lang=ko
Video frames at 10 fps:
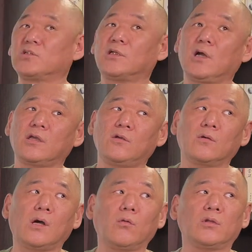제가
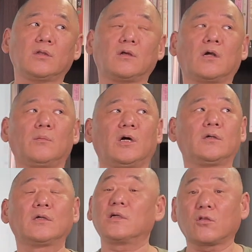기억하고 있는
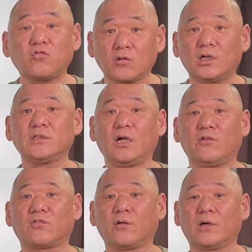드라마는 크게 두 가지가
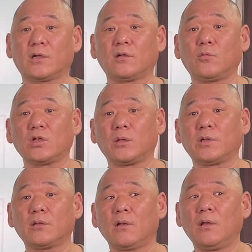있어요. 하나는
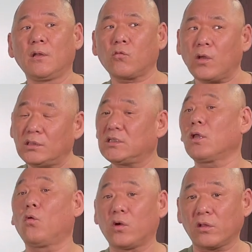뭐냐면
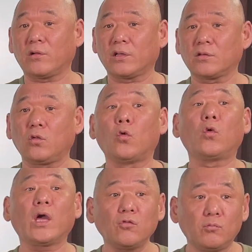굉장히 오래전에 했던
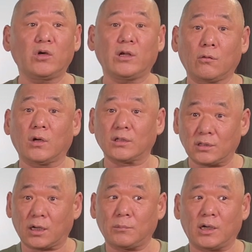용의 눈물이라고 하는
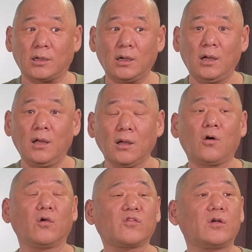드라마.
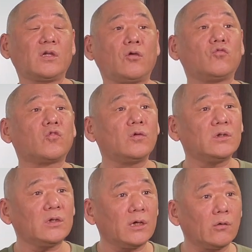거기서는 이제
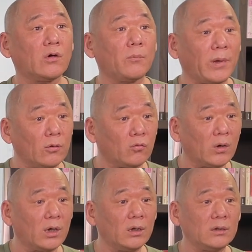유동근이라고 하는
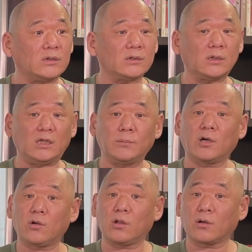배우가 이제 그
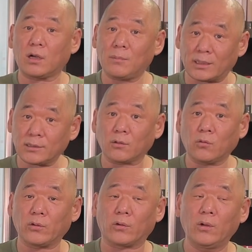이방원의 역할을
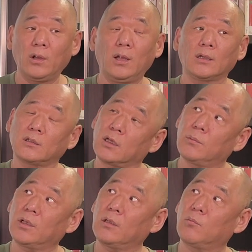맡았고요. 그
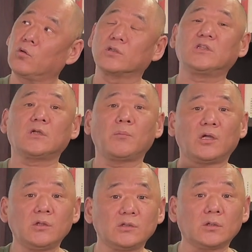다음에 뭐 역시 이제 몇
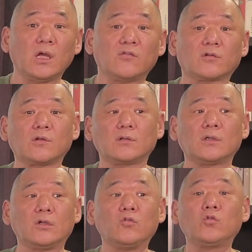년 전에 있었던
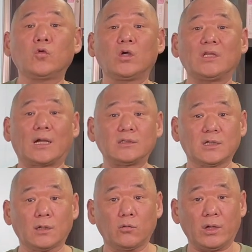그 육룡이
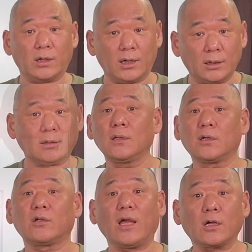나르샤라고 얘기하는
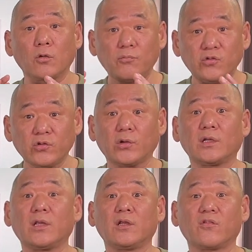그런 약간 좀
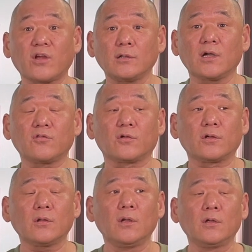퓨전화된 이런
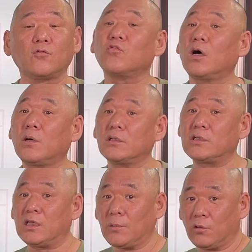사극에서는 누가 이제
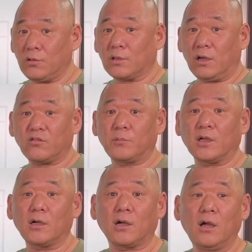이방원 역할을
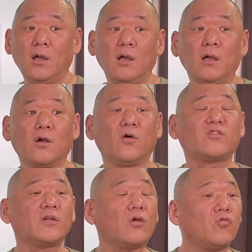했습니까?
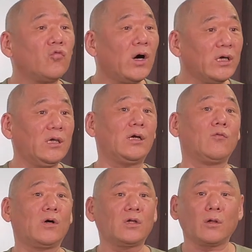거기서 이제
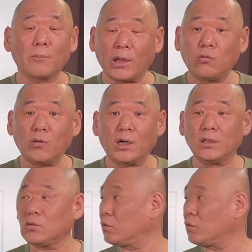유아인이라고 하는 이런 배우가 또